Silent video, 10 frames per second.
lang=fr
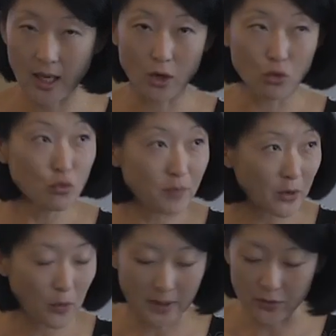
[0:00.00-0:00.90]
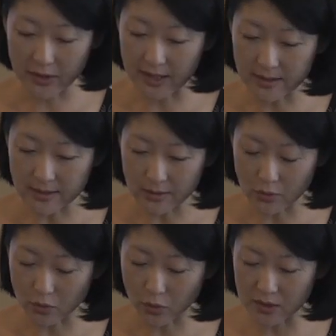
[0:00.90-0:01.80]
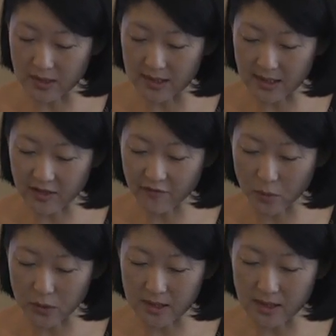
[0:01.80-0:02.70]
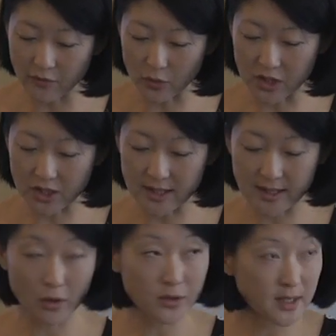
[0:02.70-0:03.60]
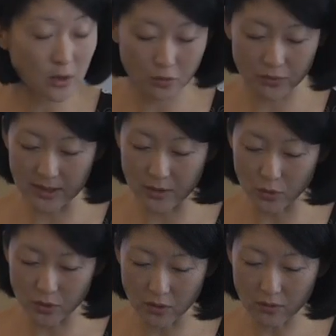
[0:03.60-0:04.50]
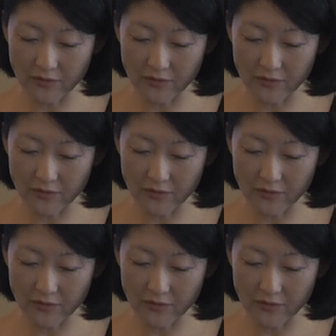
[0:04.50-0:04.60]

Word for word: Alors nous ne partons pas de rien, de nombreuses initiatives positives ont déjà été lancées depuis deux ans,